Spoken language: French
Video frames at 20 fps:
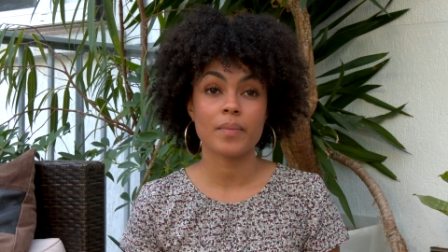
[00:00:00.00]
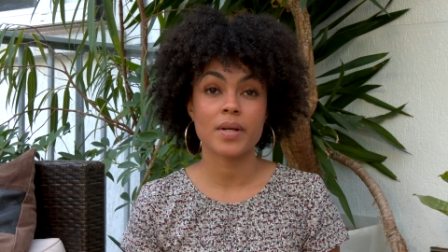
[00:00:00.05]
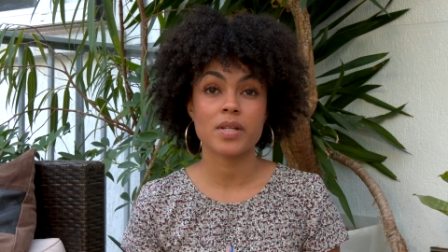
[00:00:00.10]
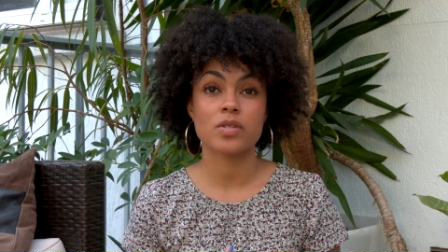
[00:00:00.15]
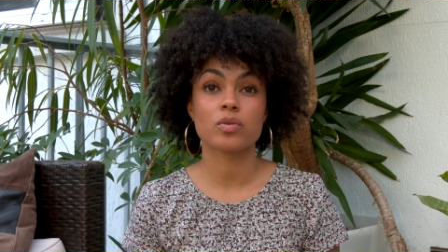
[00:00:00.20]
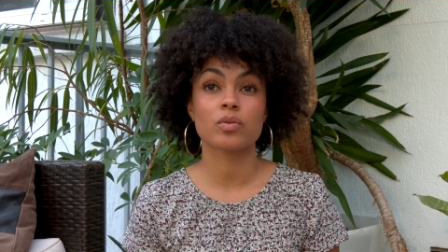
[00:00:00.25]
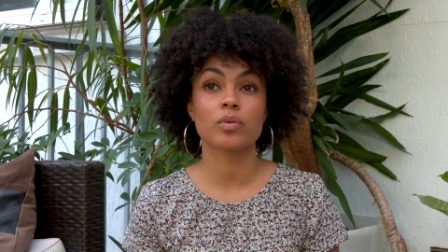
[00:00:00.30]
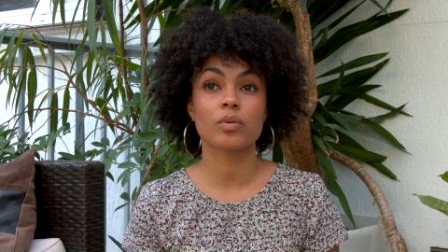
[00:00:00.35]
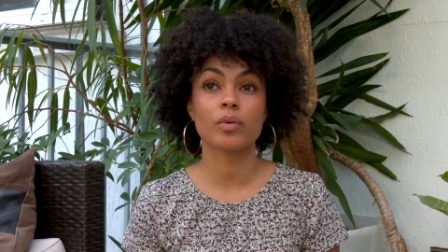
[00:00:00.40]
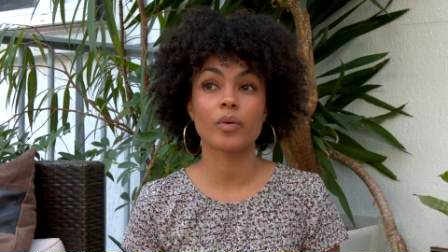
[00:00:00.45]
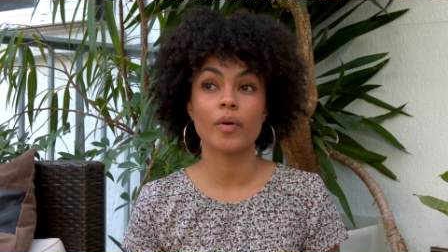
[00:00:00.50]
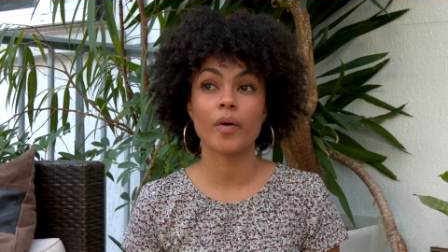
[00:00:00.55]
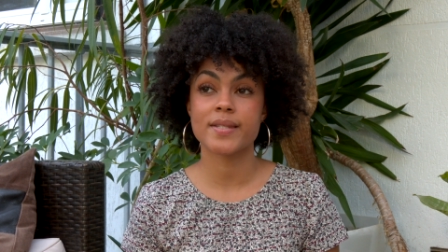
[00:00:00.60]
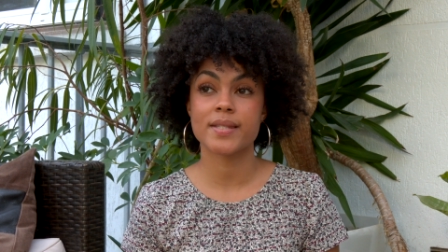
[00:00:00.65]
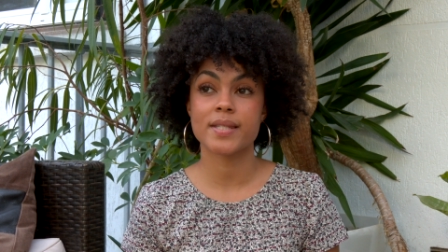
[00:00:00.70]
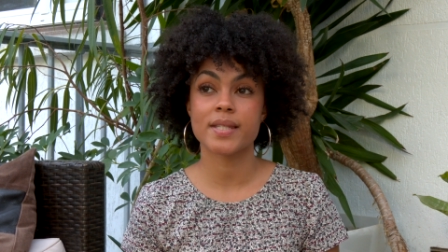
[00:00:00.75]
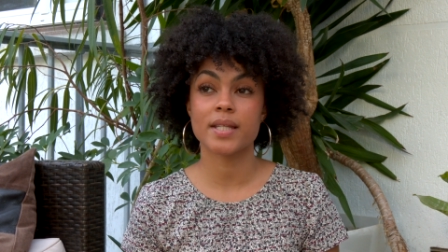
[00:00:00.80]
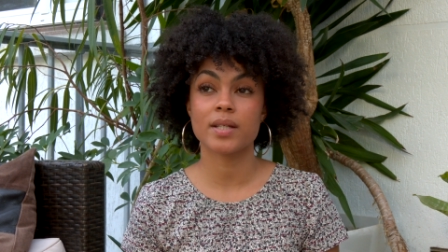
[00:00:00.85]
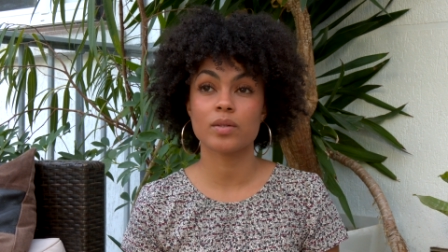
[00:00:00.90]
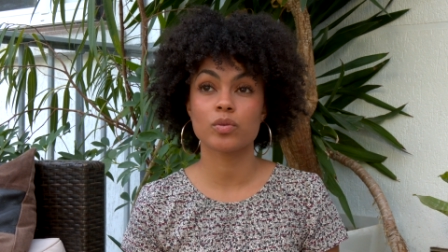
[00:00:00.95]
parce que
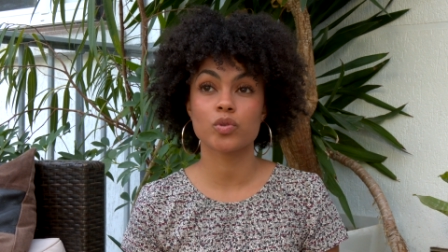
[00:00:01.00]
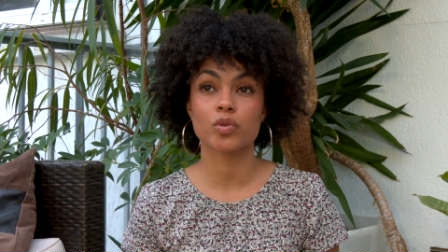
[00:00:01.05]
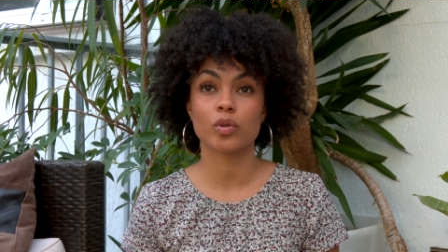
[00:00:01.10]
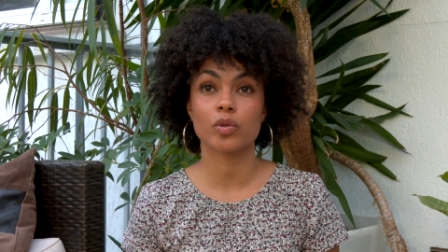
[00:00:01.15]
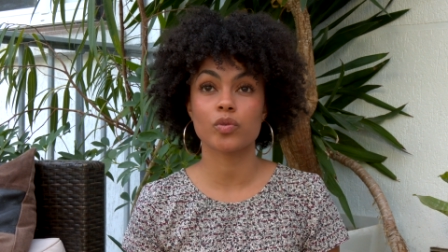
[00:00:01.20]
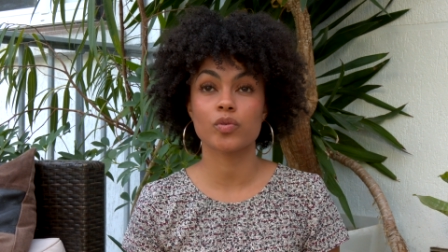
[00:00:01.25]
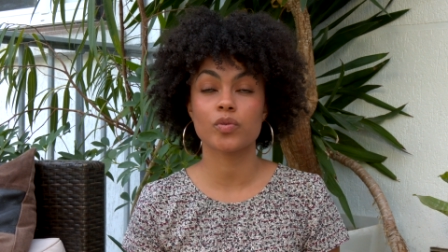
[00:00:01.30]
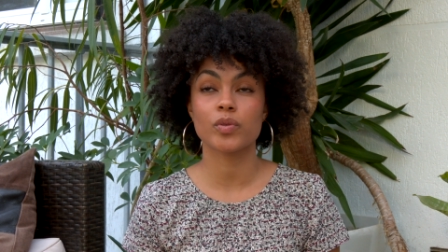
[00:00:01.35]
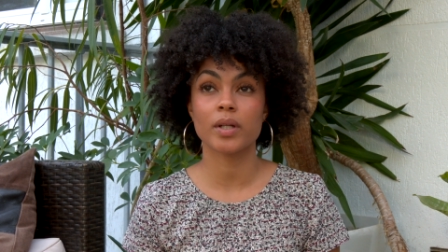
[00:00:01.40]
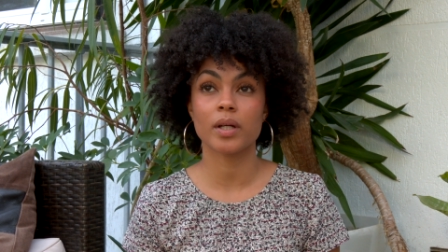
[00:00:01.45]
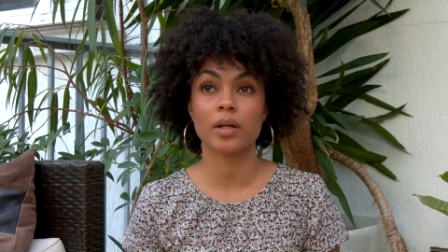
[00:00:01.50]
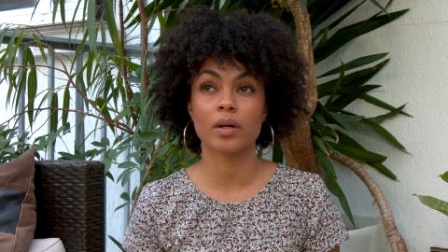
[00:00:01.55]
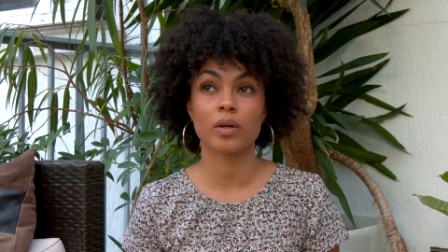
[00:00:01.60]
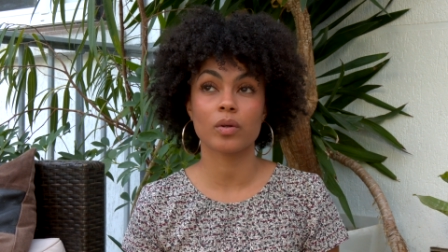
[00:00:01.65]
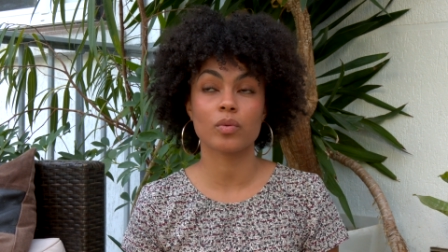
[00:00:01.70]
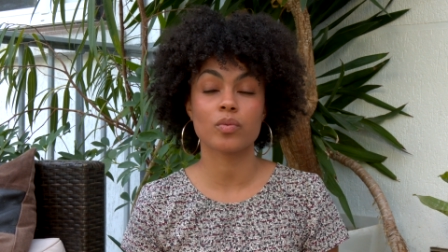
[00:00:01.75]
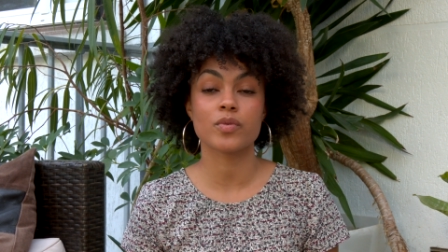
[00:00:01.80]
c'est aujourd'hui euh,